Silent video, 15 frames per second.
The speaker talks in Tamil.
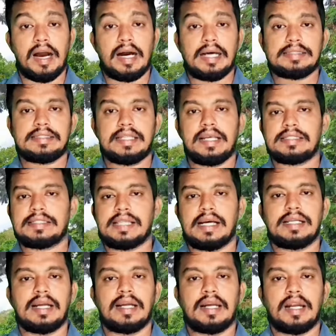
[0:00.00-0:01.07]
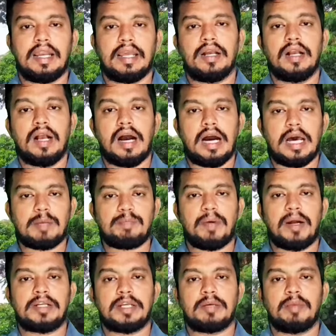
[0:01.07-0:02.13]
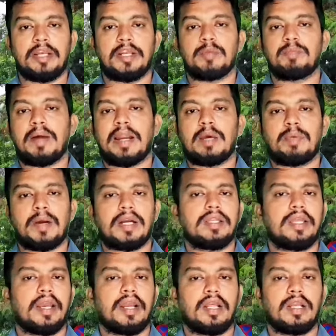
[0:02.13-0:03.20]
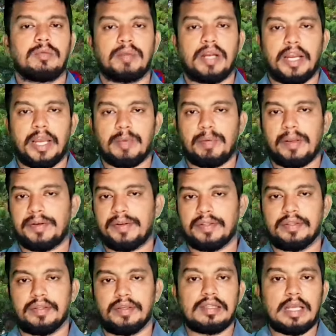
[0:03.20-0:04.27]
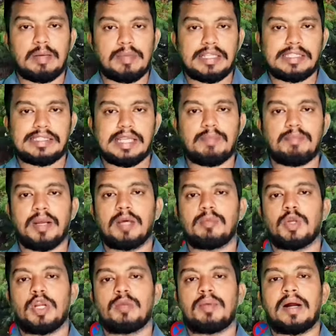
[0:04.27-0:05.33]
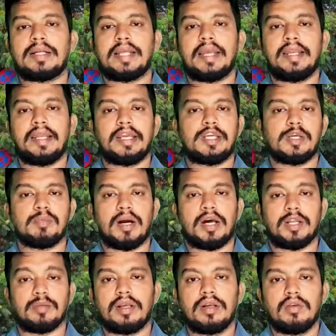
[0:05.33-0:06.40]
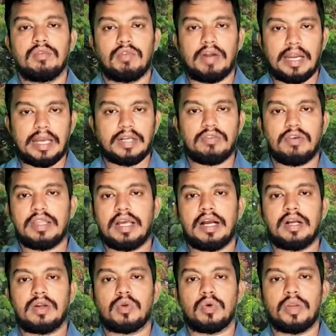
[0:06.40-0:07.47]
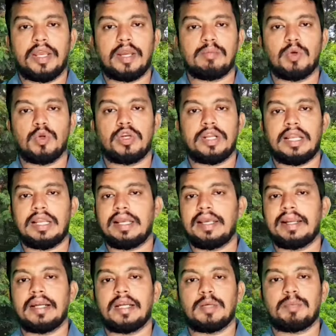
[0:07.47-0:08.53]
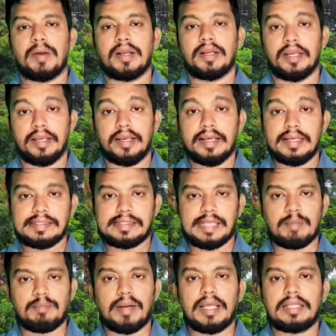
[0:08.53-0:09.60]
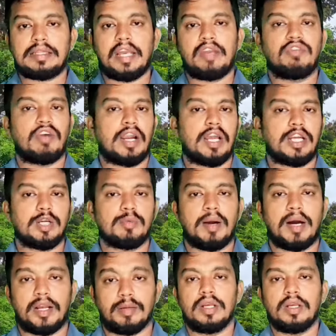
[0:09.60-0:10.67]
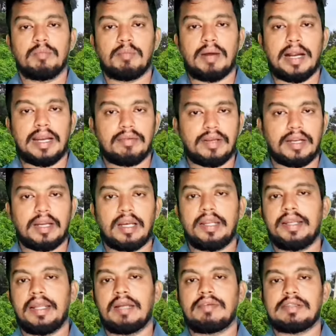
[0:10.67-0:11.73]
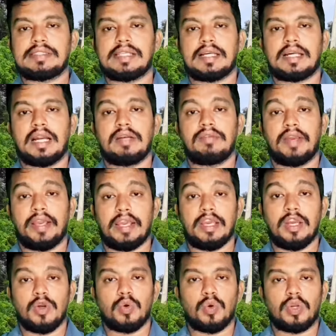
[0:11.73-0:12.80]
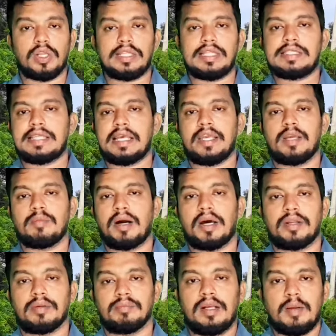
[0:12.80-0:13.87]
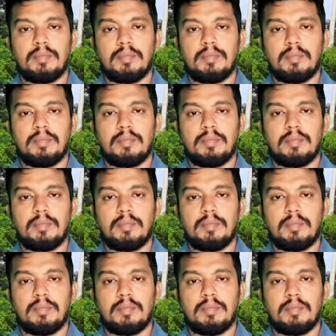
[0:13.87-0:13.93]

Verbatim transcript: ஆசிரியர் சங்கங்களின் ஆர்ப்பாட்டம் இன்று பல பகுதிகளிலும் நடைபெற்றது தமது சம்பள முரண்பாட்டை நீக்குமாறும் வழங்குவதாக கூறிய மூன்றில் இரண்டு பங்கு சம்பளத்தை வழங்குமாறும் மாணவர்களின் இலவச கல்வி உறுதி செய்யுமாறும்